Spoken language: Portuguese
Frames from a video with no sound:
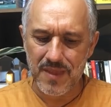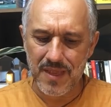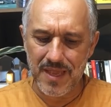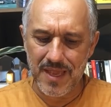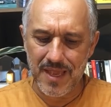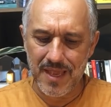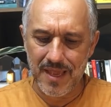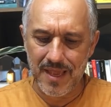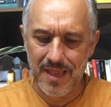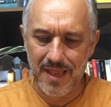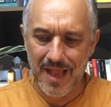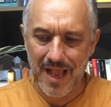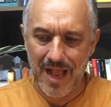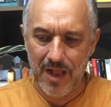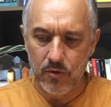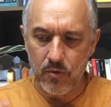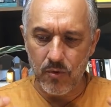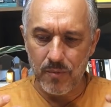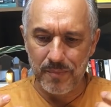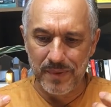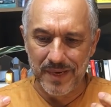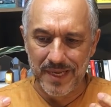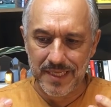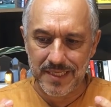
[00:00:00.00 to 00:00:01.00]
É, a
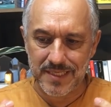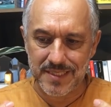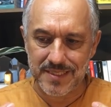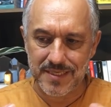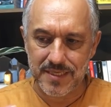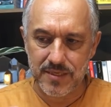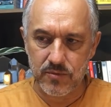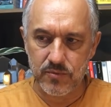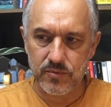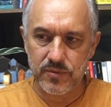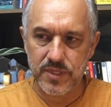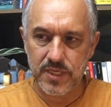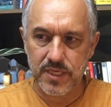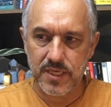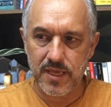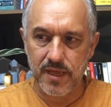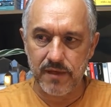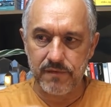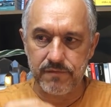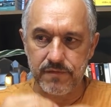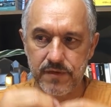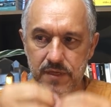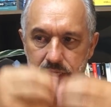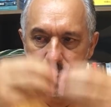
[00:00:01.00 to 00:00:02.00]
compreensão de que a
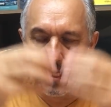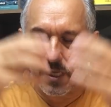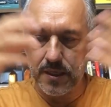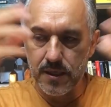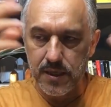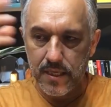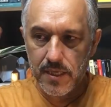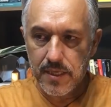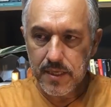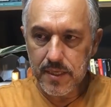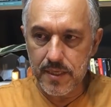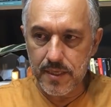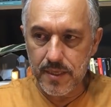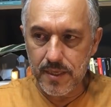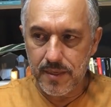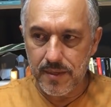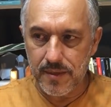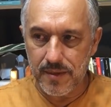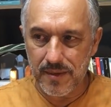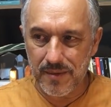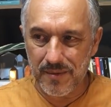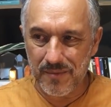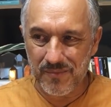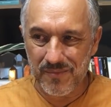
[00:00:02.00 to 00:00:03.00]
vida.
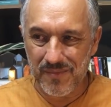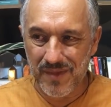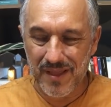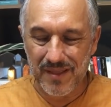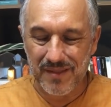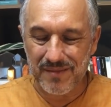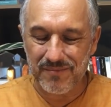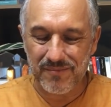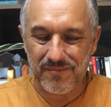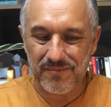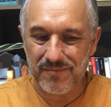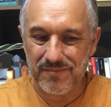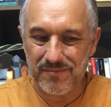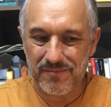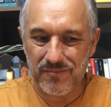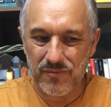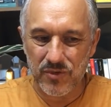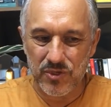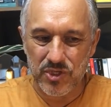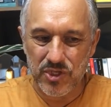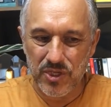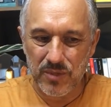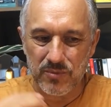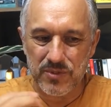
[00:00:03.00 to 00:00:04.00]
É, é
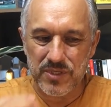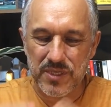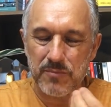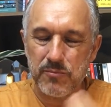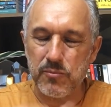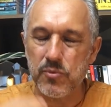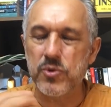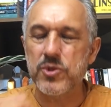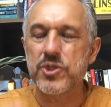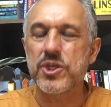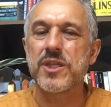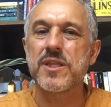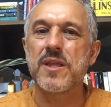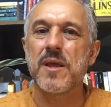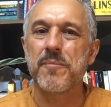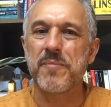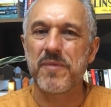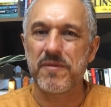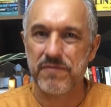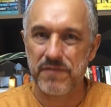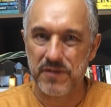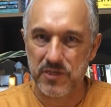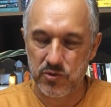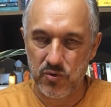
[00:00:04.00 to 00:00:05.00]
nós estamos em busca de
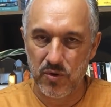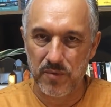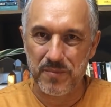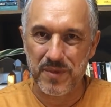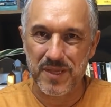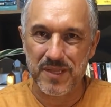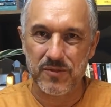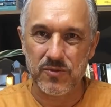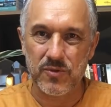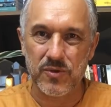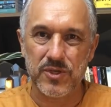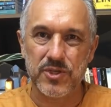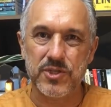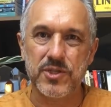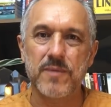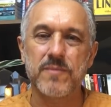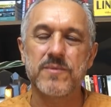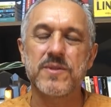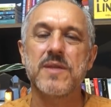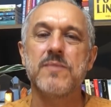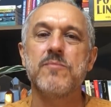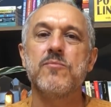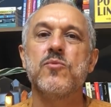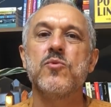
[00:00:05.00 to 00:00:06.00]
aperfeiçoamento, nós
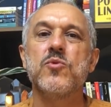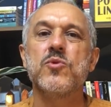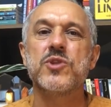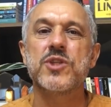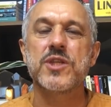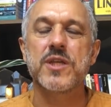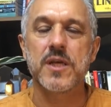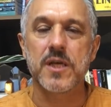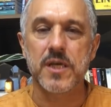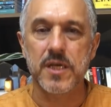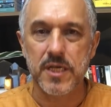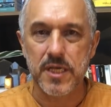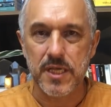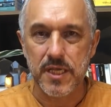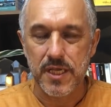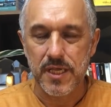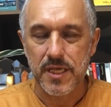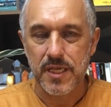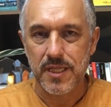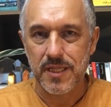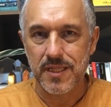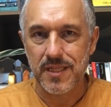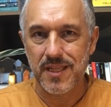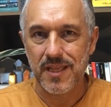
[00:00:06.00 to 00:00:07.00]
estamos em busca
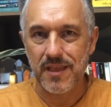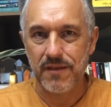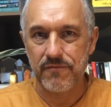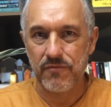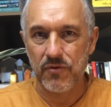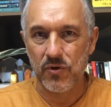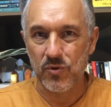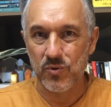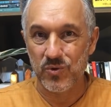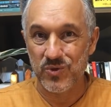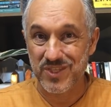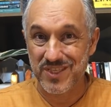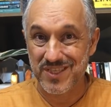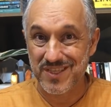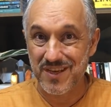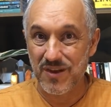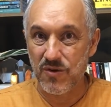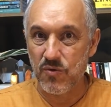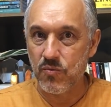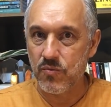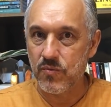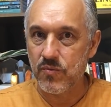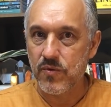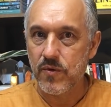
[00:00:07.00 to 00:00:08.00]
de
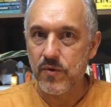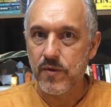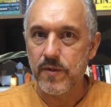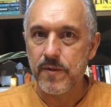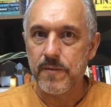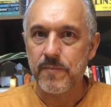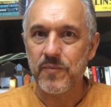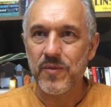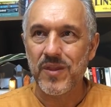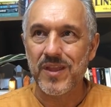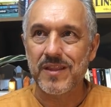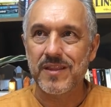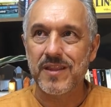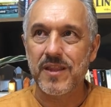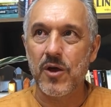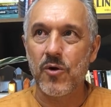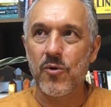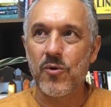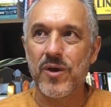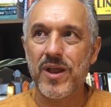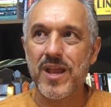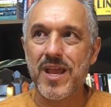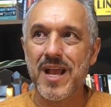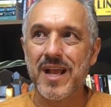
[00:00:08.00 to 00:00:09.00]
evolução. Né?
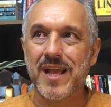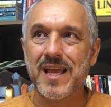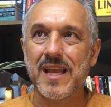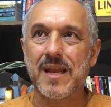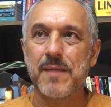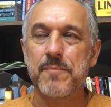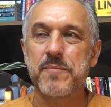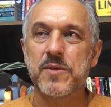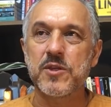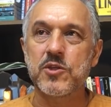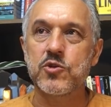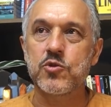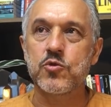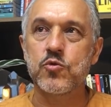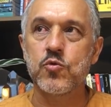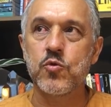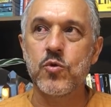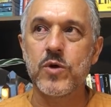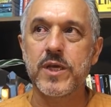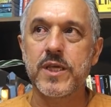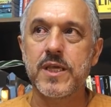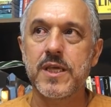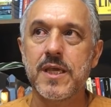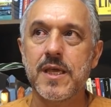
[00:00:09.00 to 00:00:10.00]
Então, é aquela
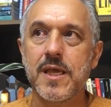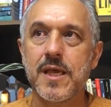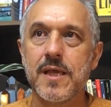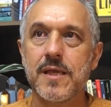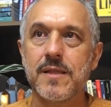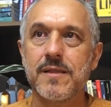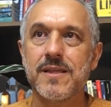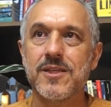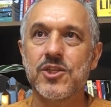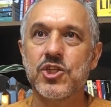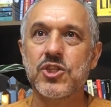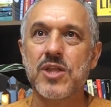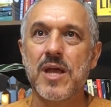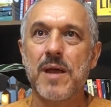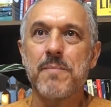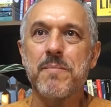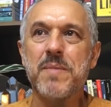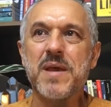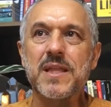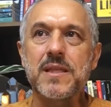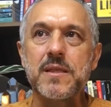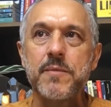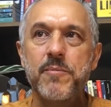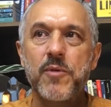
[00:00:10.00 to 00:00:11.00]
pessoa que está
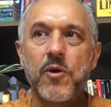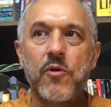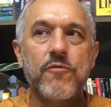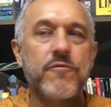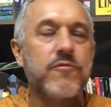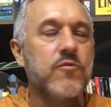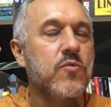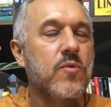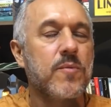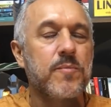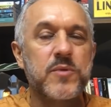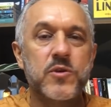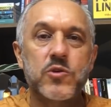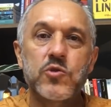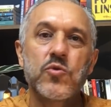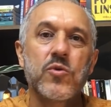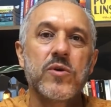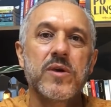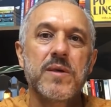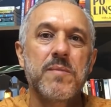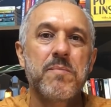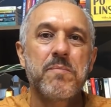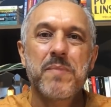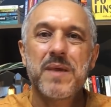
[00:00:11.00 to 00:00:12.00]
aberta para ouvir uma
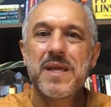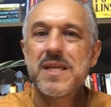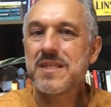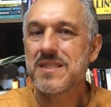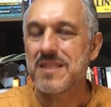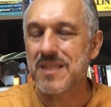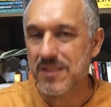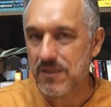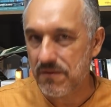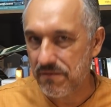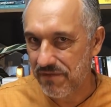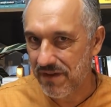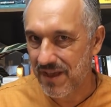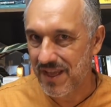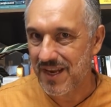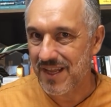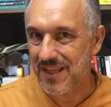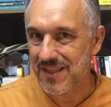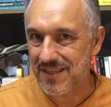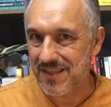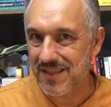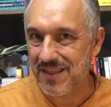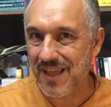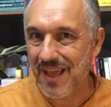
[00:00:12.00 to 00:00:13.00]
pessoa que pensa
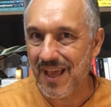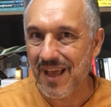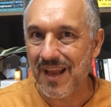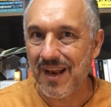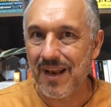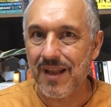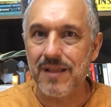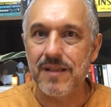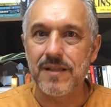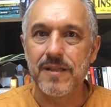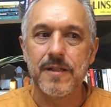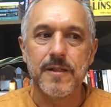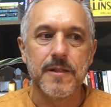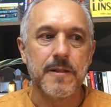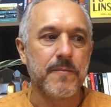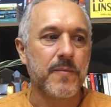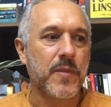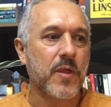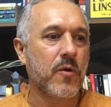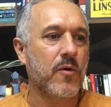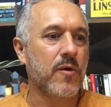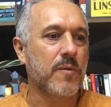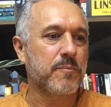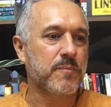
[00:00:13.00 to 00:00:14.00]
diferente dela,
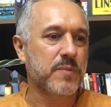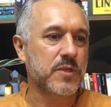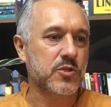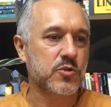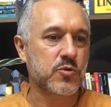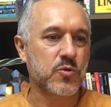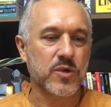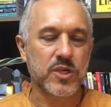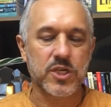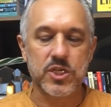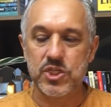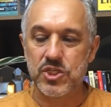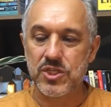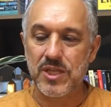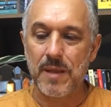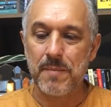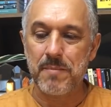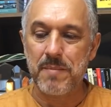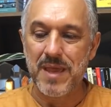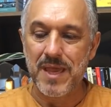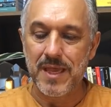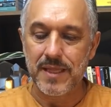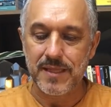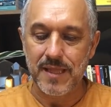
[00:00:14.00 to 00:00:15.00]
é uma pessoa que está
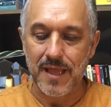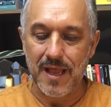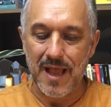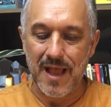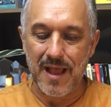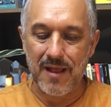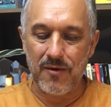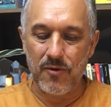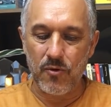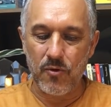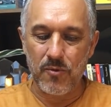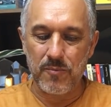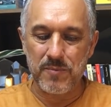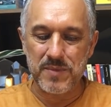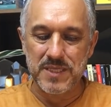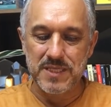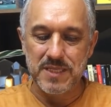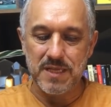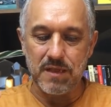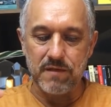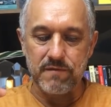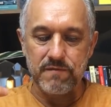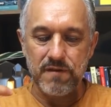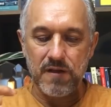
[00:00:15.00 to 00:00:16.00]
aberta a
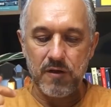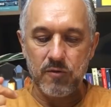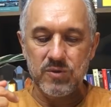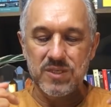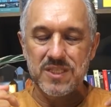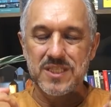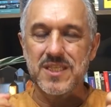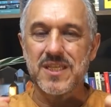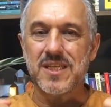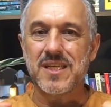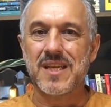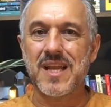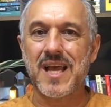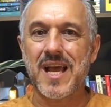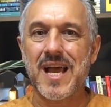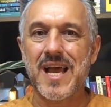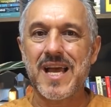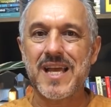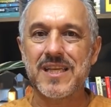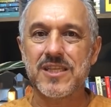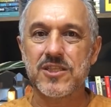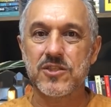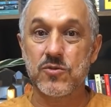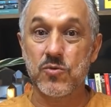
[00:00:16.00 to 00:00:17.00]
observar os
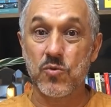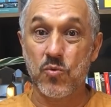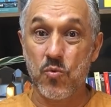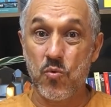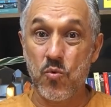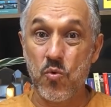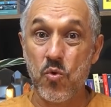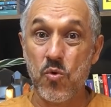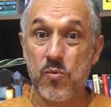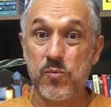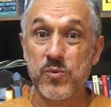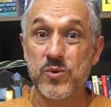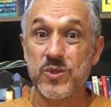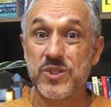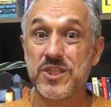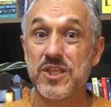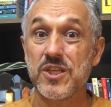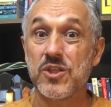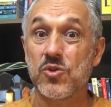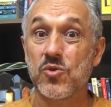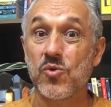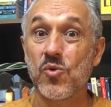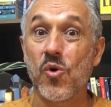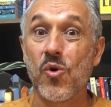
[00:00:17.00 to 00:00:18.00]
sinais do corpo, os
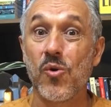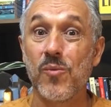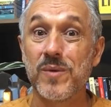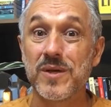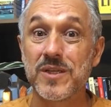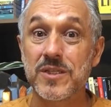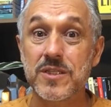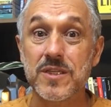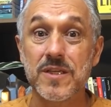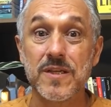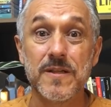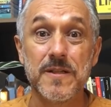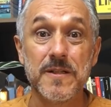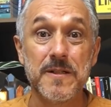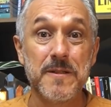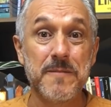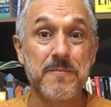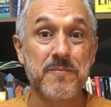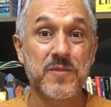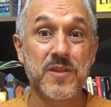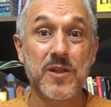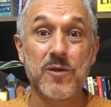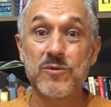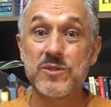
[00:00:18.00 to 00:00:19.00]
sintomas,
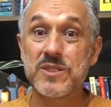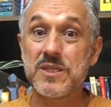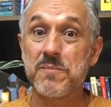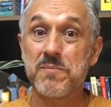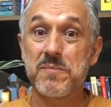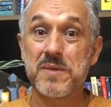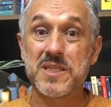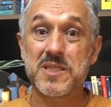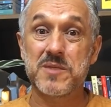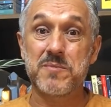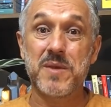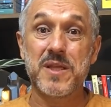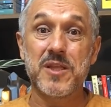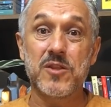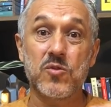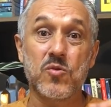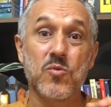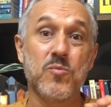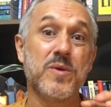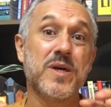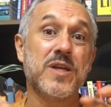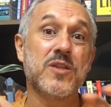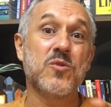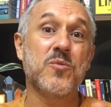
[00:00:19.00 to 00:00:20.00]
não simplesmente
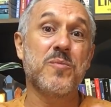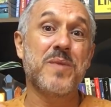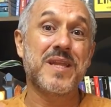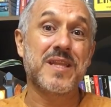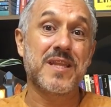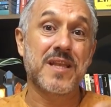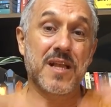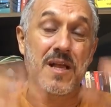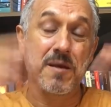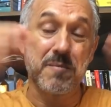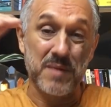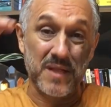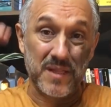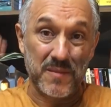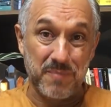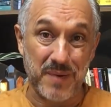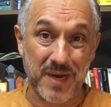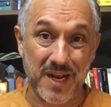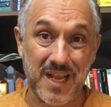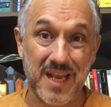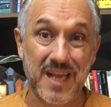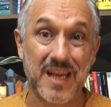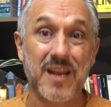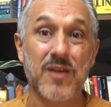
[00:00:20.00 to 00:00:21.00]
tomando o medicamento
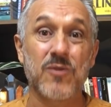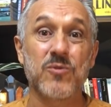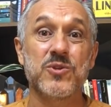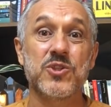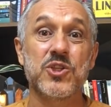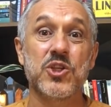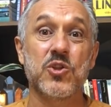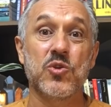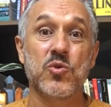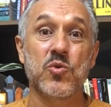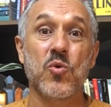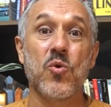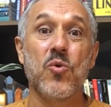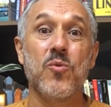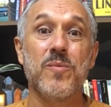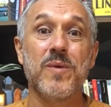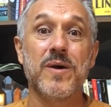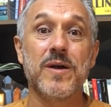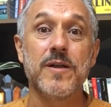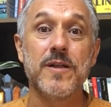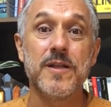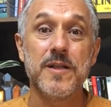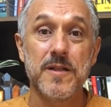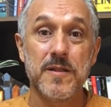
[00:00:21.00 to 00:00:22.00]
para calar o
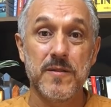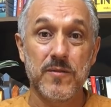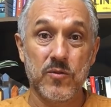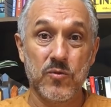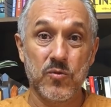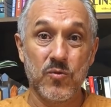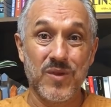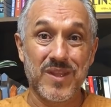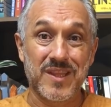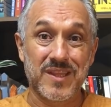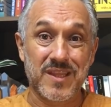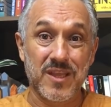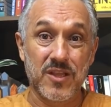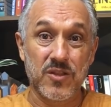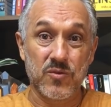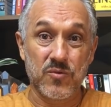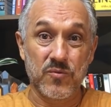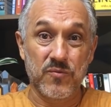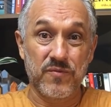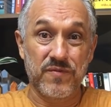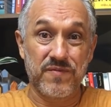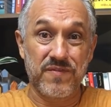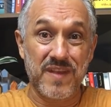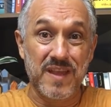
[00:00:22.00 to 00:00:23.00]
sintoma, no
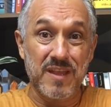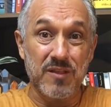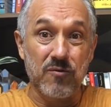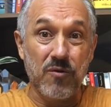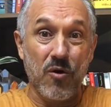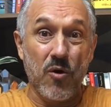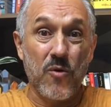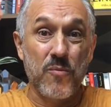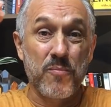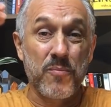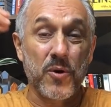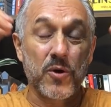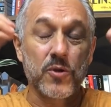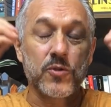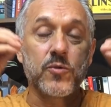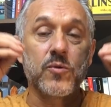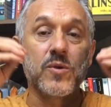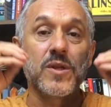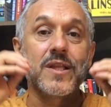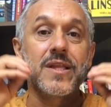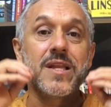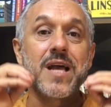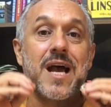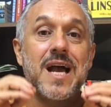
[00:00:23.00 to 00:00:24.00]
entanto, vendo a
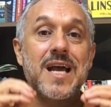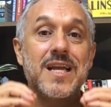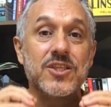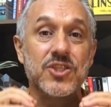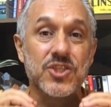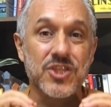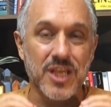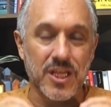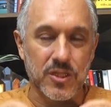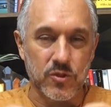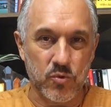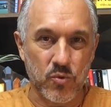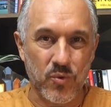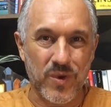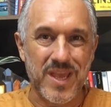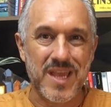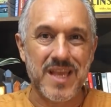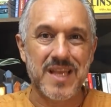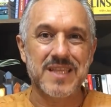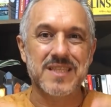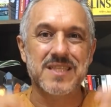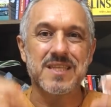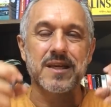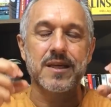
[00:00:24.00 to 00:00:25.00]
oportunidade que a
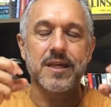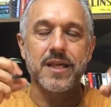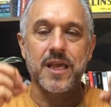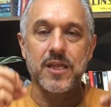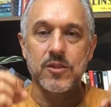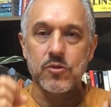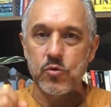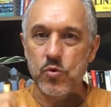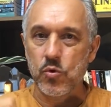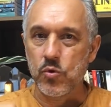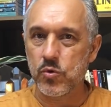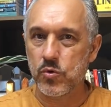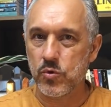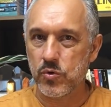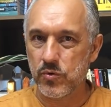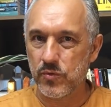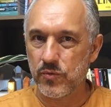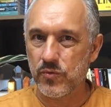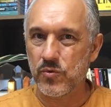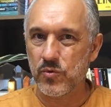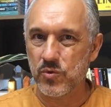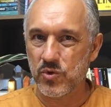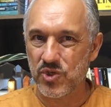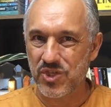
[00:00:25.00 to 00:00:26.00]
doença, que a dor
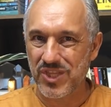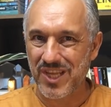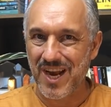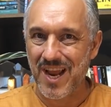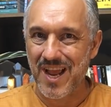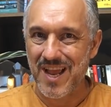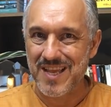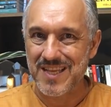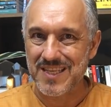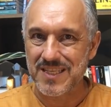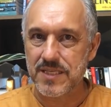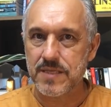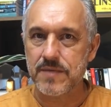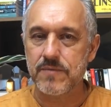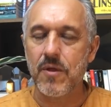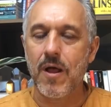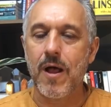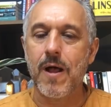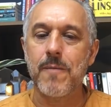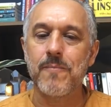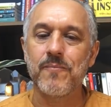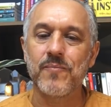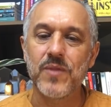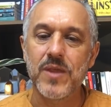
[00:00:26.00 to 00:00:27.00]
nos traz.
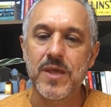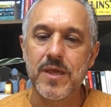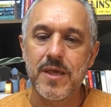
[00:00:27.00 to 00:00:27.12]
Tá?